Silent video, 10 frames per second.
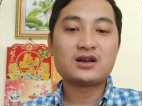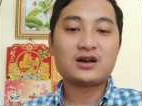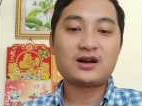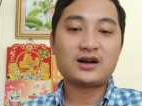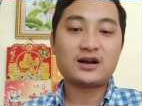
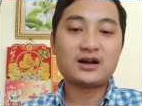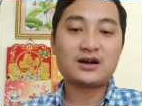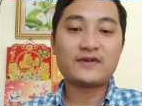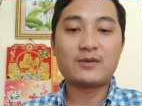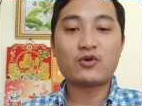uh,
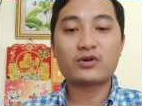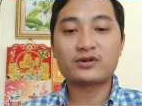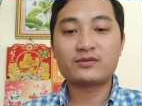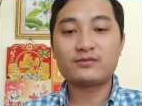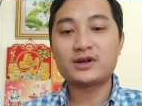và một
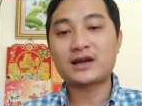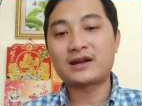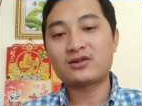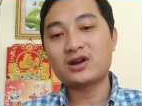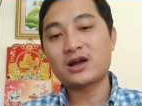bên
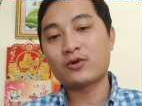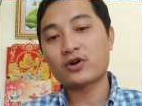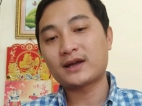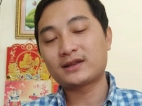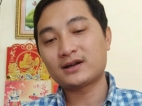cạnh đó là một cái
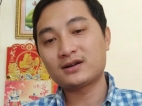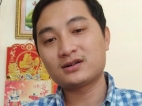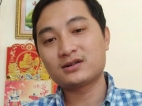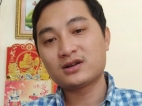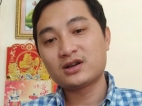bài thơ
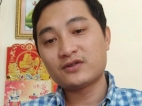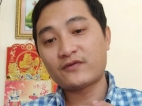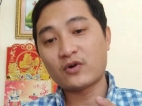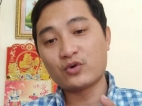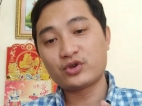
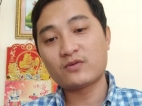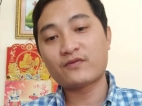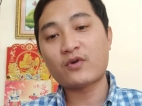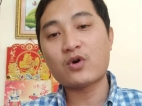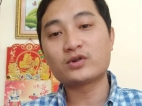phù
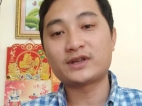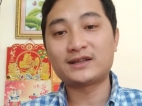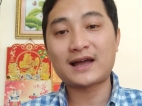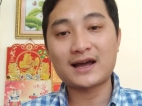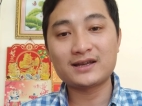dung phô thị
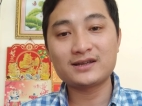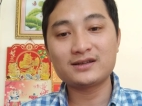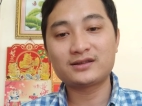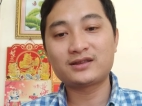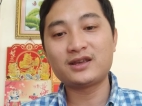thái
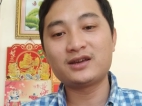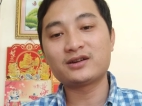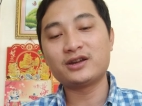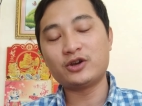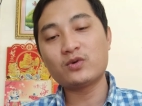
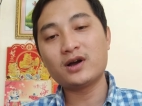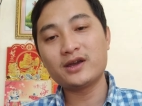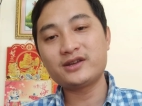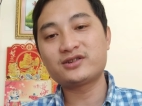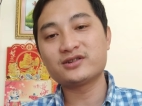tiên điểu
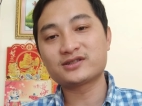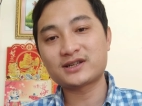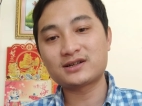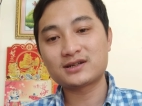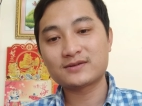hí trường sinh